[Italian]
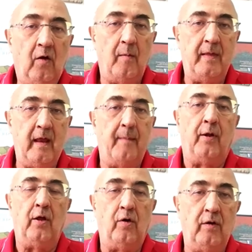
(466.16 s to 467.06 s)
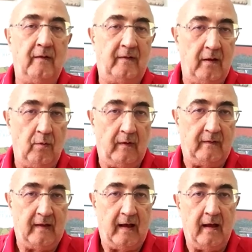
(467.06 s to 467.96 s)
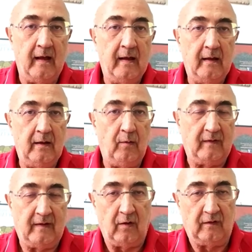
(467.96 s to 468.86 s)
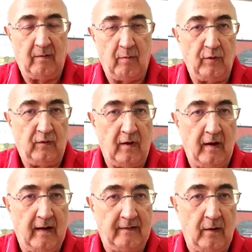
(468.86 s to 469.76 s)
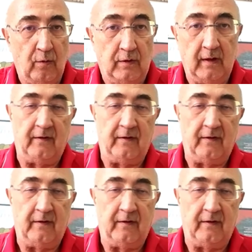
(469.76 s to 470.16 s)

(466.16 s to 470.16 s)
come dire, protagonisti di questa, di questa nostra promozione della salute.